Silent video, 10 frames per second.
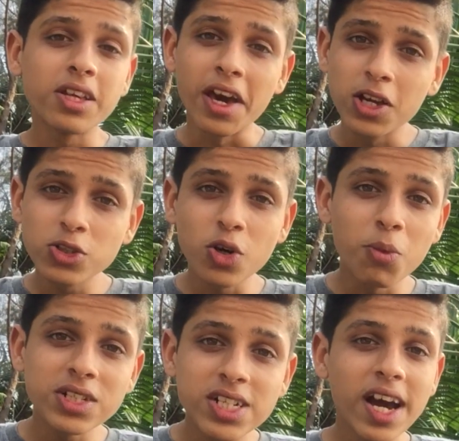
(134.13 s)
थैंक यू सो
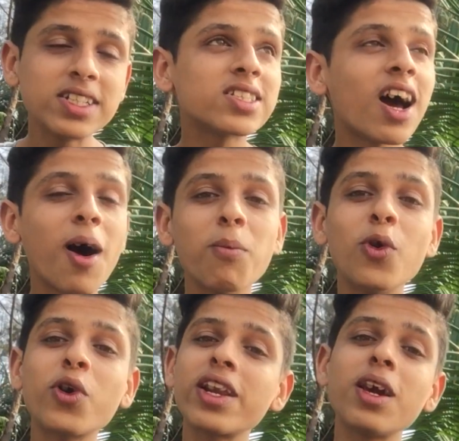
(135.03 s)
मच गाइस आप
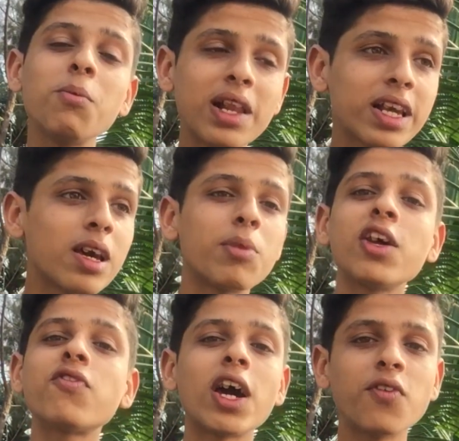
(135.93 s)
लोग ने मिलके
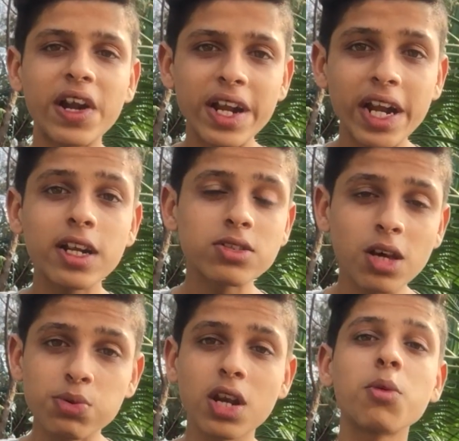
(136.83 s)
मेरे 500
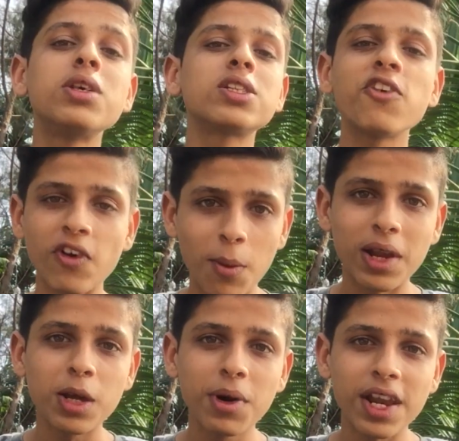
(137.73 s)
सब्सक्राइबर्स की
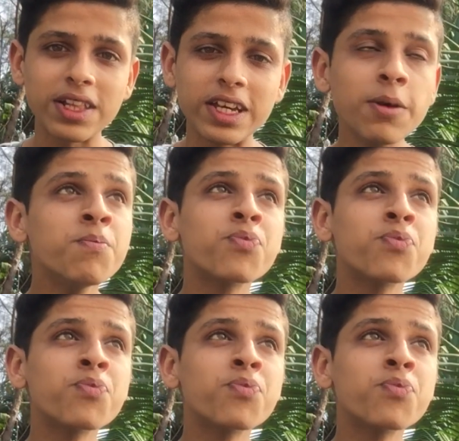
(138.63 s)
फैमिली बना दी